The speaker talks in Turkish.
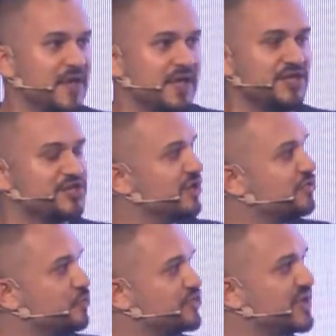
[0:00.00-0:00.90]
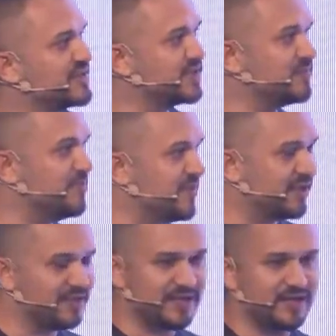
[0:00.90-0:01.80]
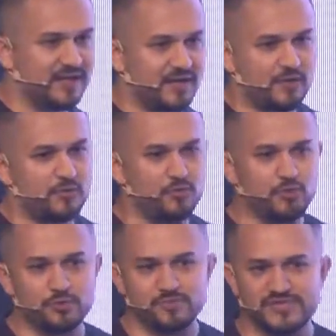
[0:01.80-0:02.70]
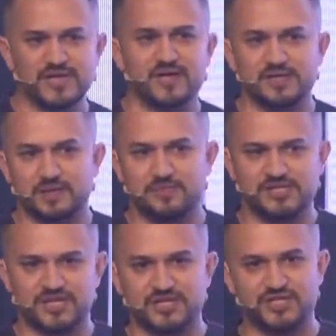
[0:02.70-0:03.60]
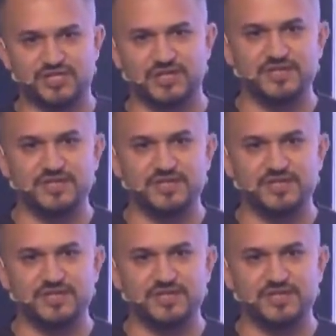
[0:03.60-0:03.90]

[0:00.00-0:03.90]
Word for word: içeride oluşan samimiyetlere uyum sağlayabilecek kişileri